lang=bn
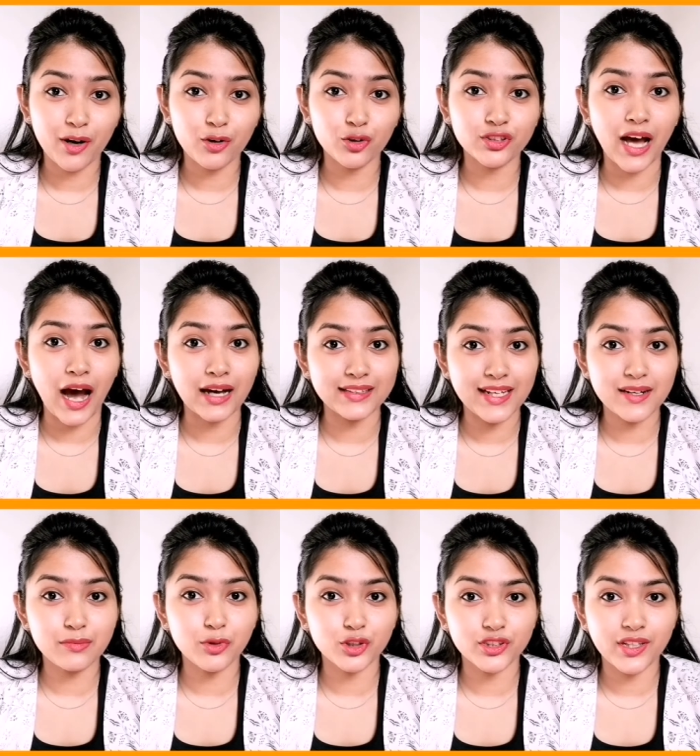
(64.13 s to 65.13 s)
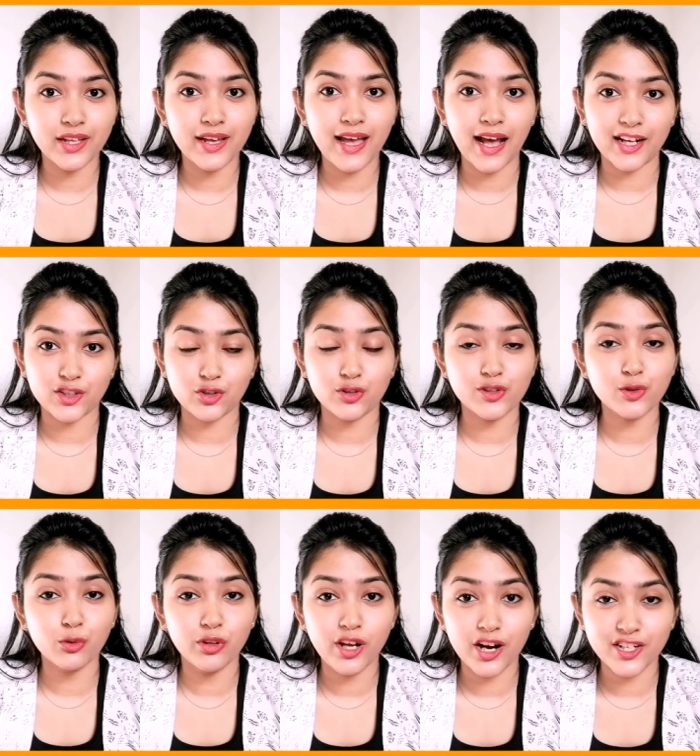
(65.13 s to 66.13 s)
পারো তাদের মধ্যে একজন
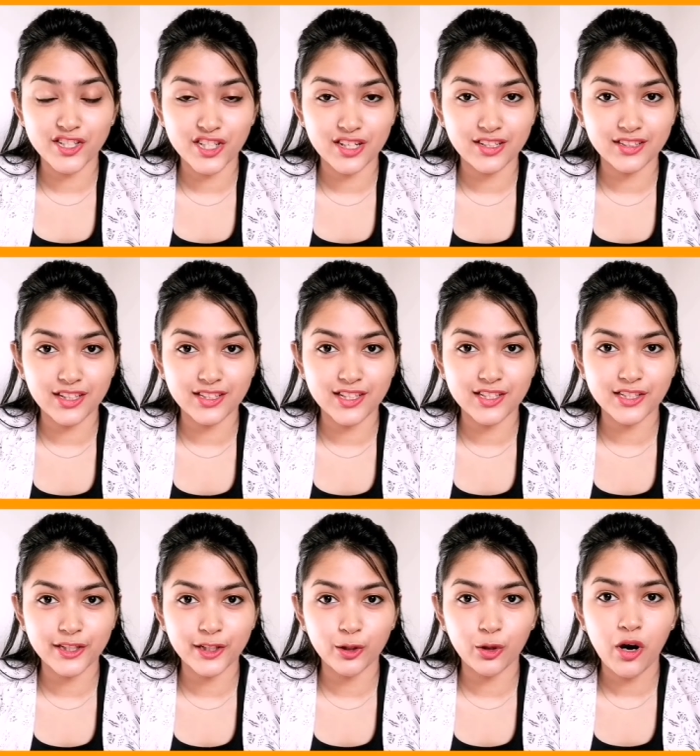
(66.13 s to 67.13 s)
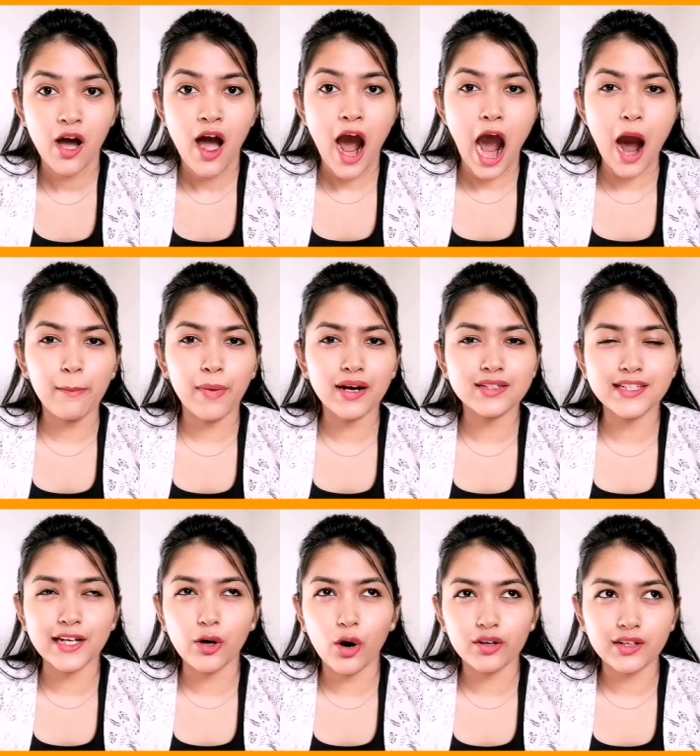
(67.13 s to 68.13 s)
স্কুলে অডিশন নিতে এসেছিল আমার
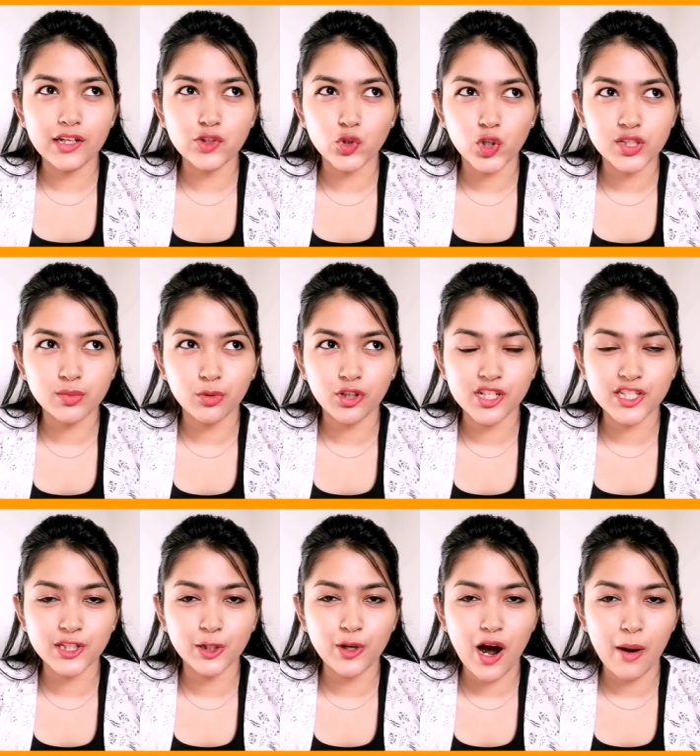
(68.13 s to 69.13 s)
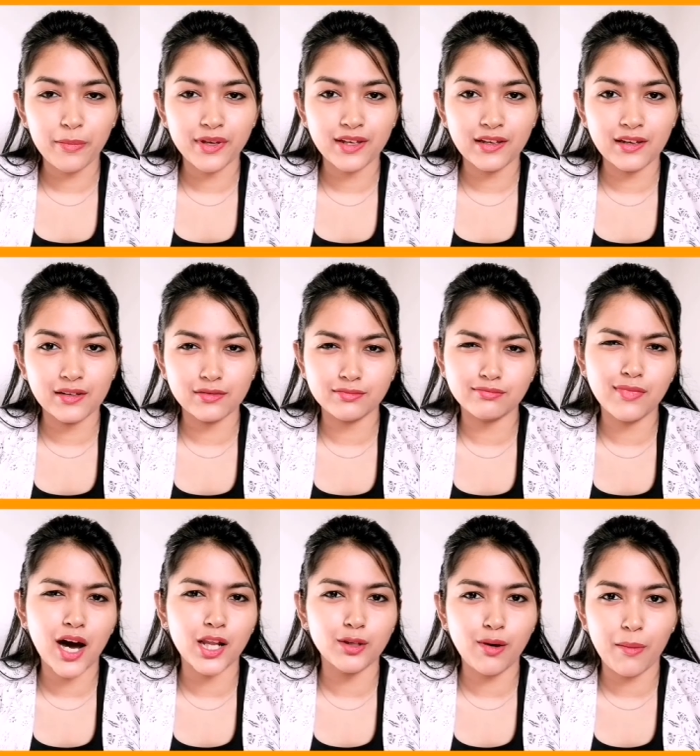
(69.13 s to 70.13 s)
যে কটা জোকস মনে ছিল আমি
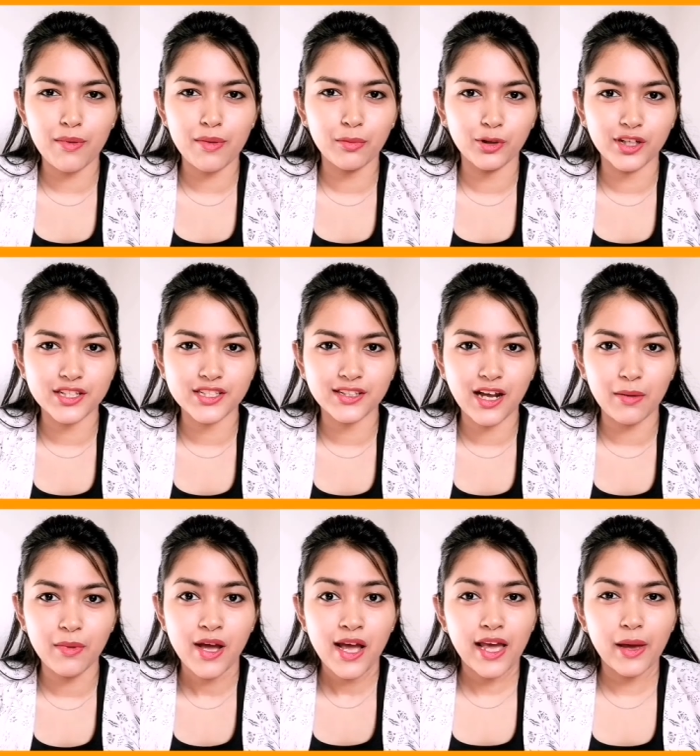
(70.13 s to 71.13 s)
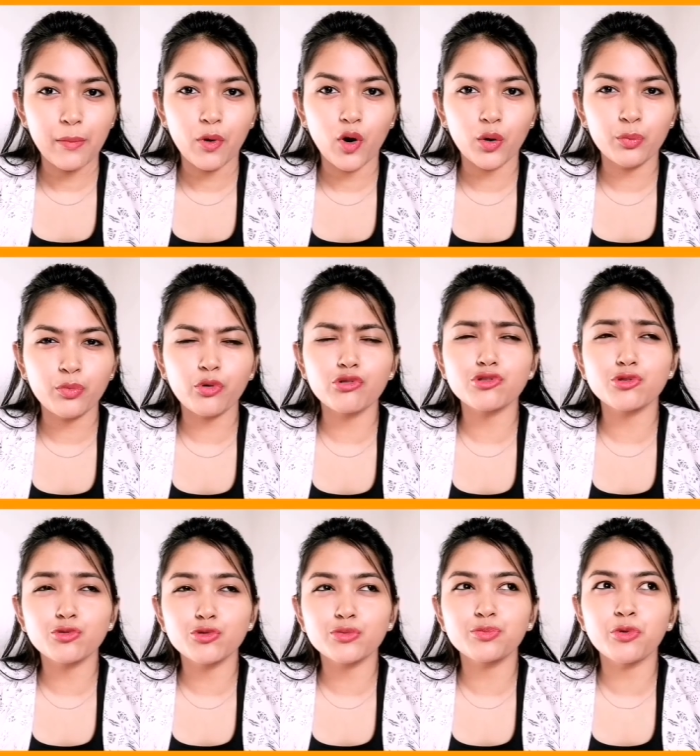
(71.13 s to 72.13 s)
ভালোভাবে বলেছিলাম এবং
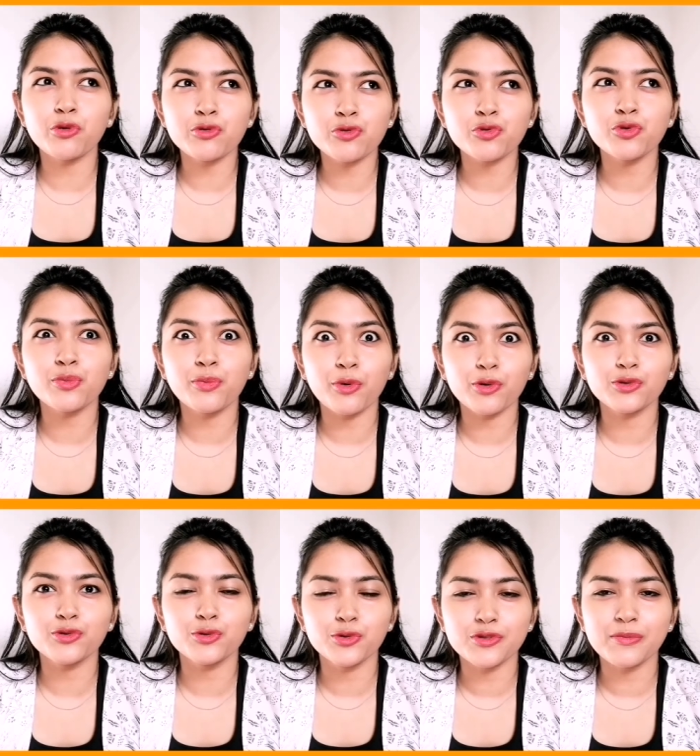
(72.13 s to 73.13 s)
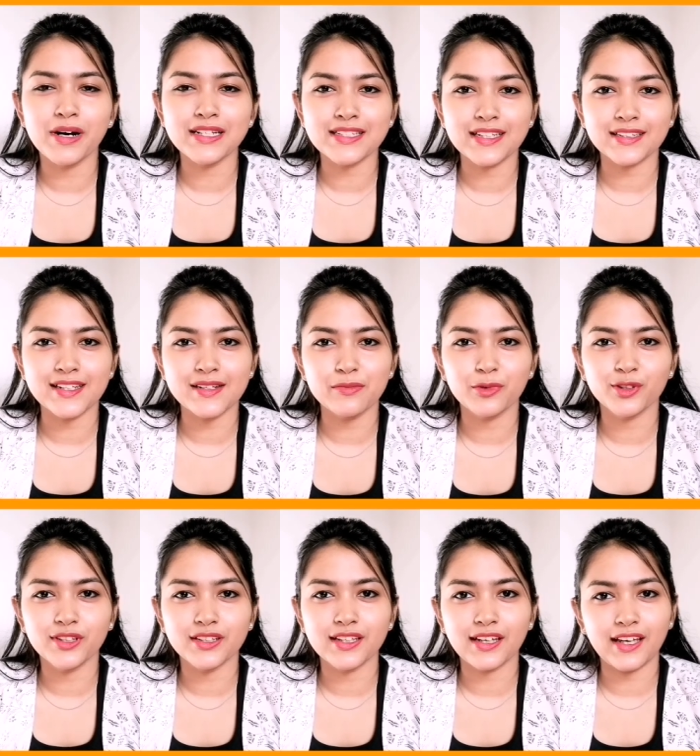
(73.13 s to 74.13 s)
প্রচুর প্রচুর প্রচুর বাচ্চাদের
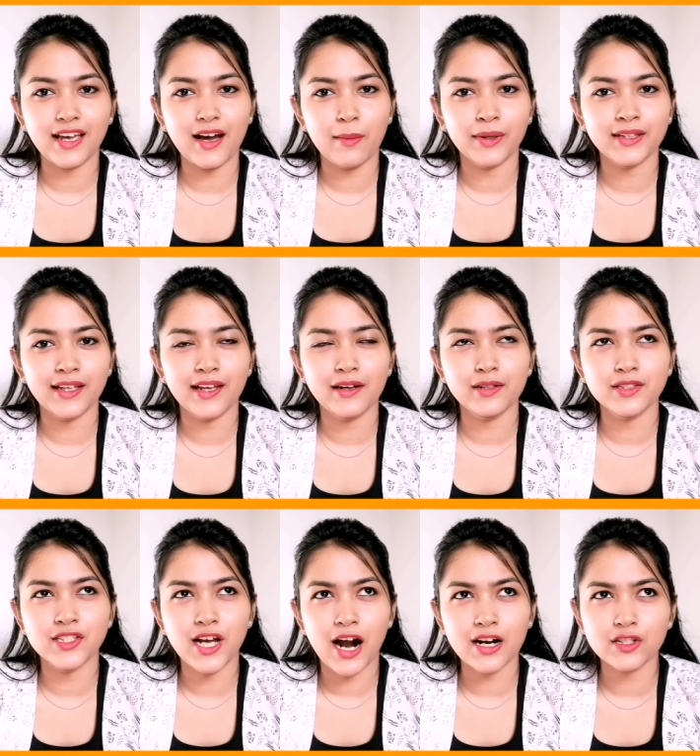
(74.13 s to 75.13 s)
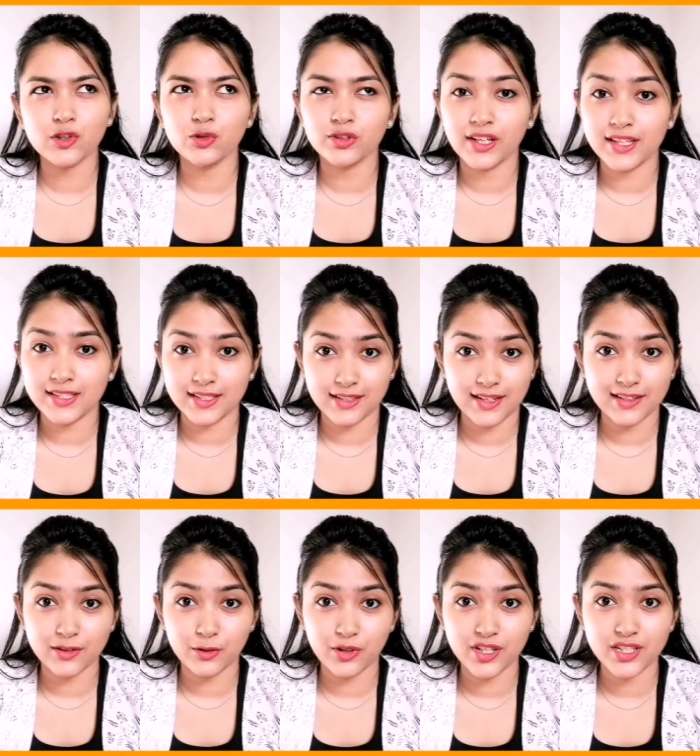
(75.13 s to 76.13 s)
মধ্যে থেকে আমাদের চারজনকে
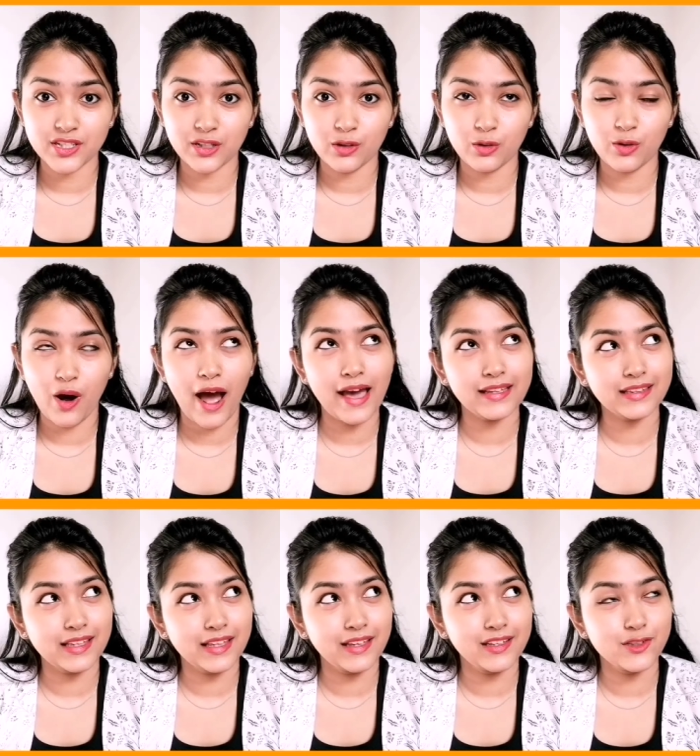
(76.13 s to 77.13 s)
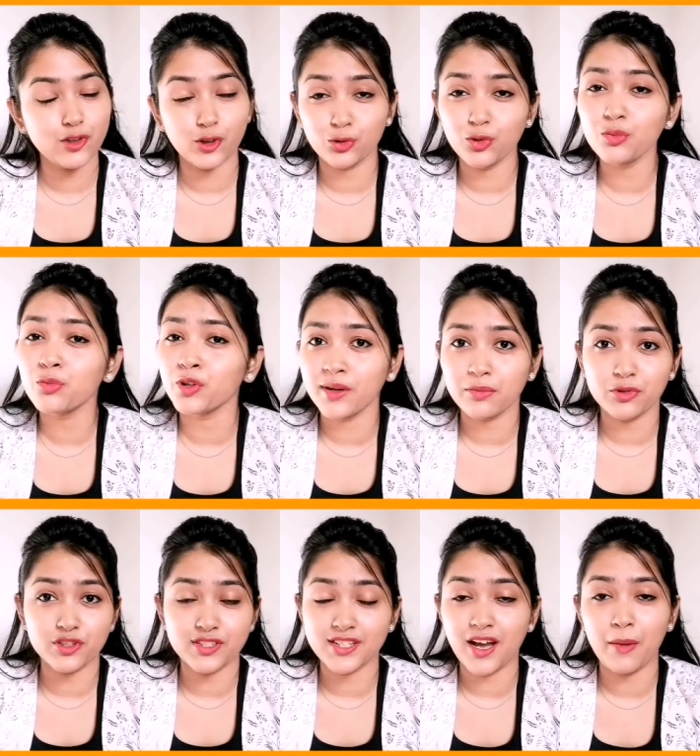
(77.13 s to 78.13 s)
সিলেক্ট করেছিল আই থিঙ্ক যদ্দূর মনে
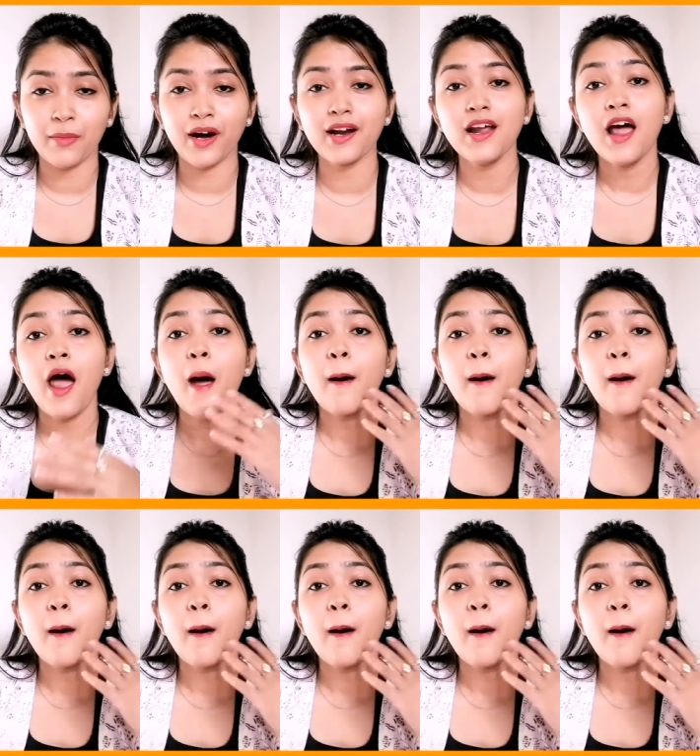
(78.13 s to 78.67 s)
পড়ছে আমার